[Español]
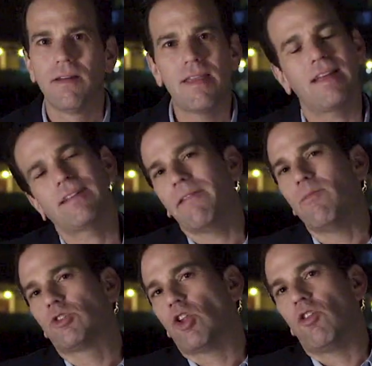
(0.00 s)
Ya
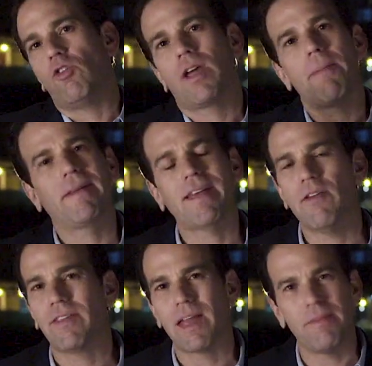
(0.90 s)
sabemos todo lo que ha
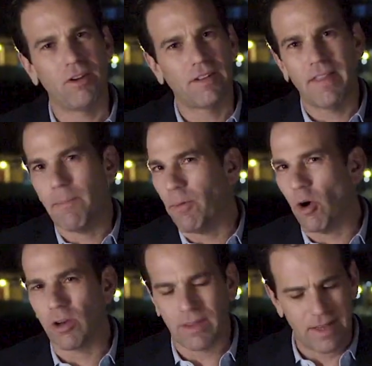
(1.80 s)
pasado en términos de
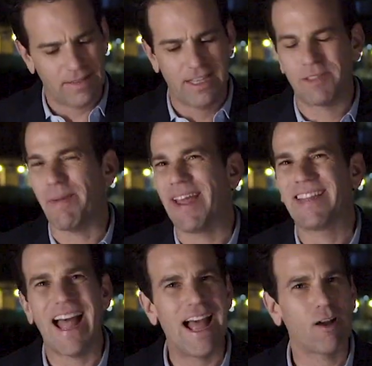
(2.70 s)
deportes, de
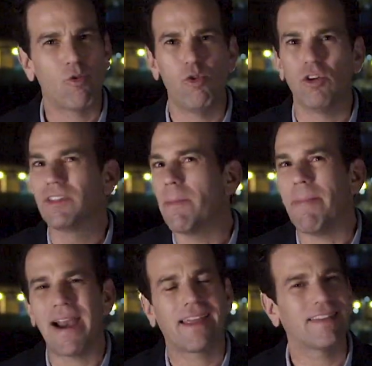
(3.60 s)
espectáculos, de
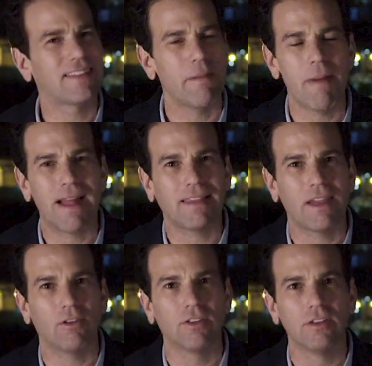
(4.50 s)
parques
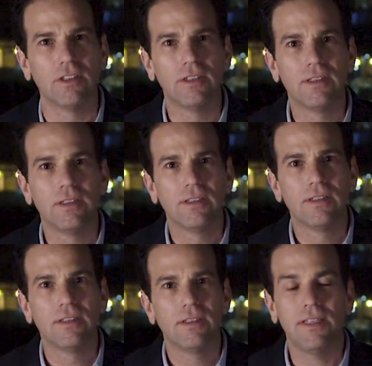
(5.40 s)
temáticos.
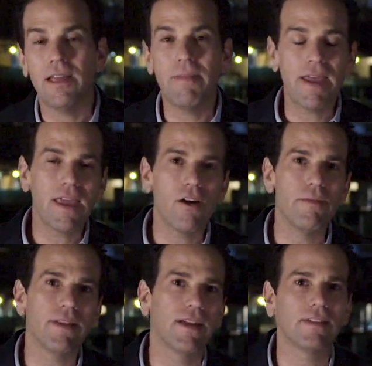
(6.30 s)
Y en México,
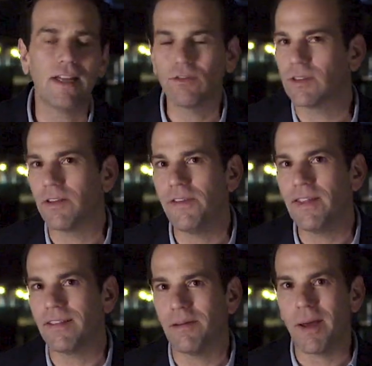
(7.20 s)
mientras tanto, este
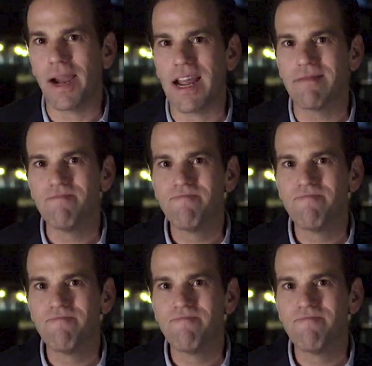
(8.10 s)
fin de semana,